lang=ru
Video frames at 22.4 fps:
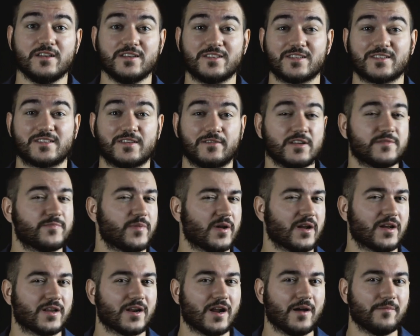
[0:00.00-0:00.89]
и создавать
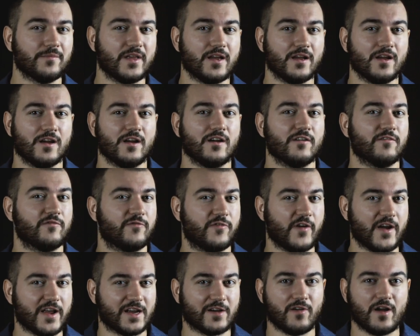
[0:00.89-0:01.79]
программное
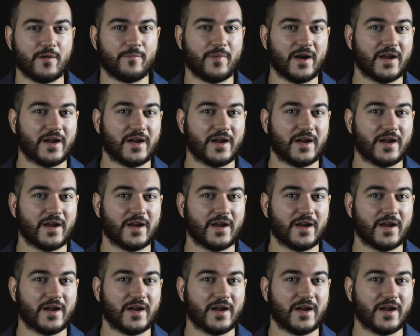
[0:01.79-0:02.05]
фейковое